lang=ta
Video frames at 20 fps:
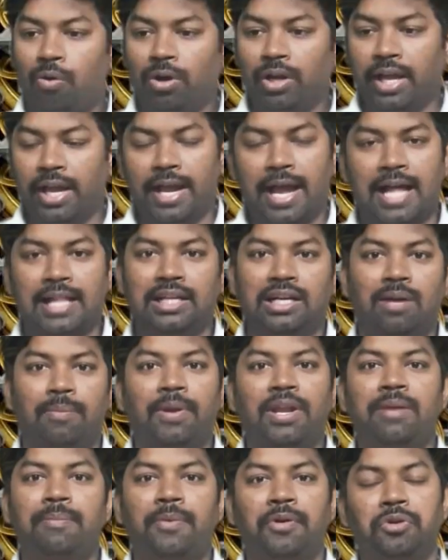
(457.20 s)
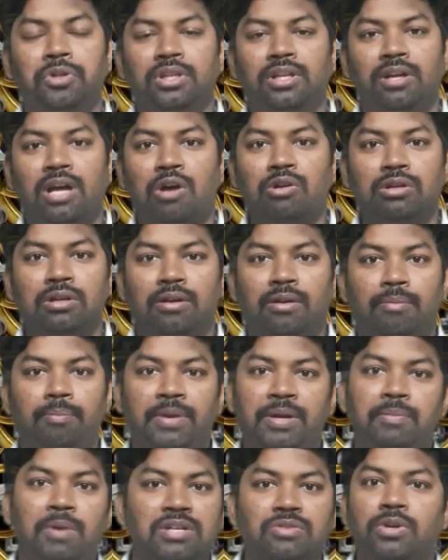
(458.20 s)
ஓகே அதுக்கப்புறம் இப்போ வந்து அவங்க
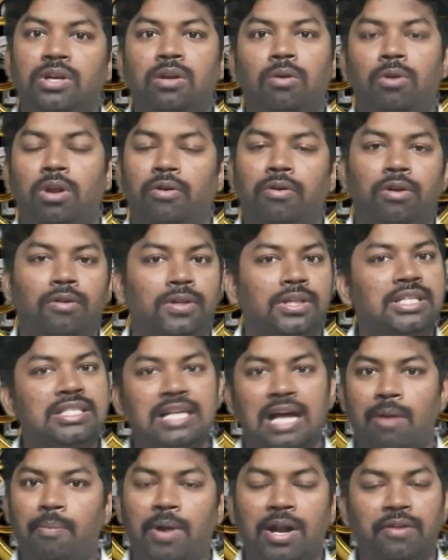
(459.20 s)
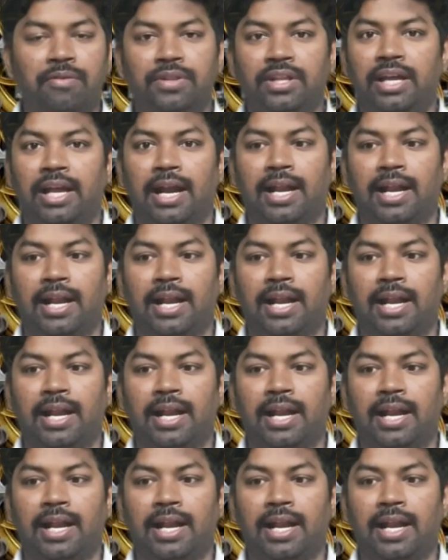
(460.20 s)
பிக் பாஸ் வீட்டில் உள்ளவங்களுக்கு வந்து சாப்பாடு வந்து